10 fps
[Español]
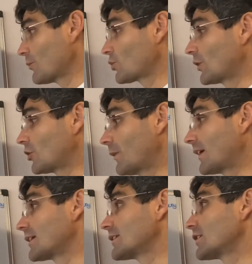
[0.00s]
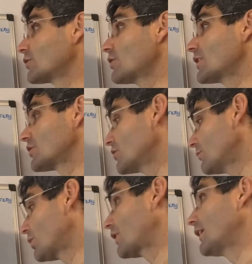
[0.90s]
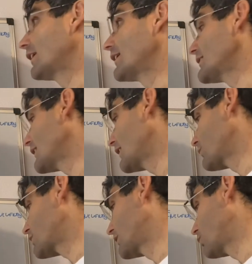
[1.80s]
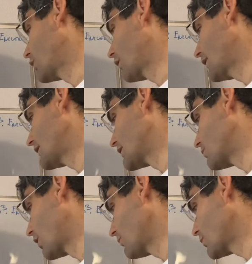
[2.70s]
cuánto valen estas cosas, ¿no? Porque la arista la hemos calculado antes. Bueno, pues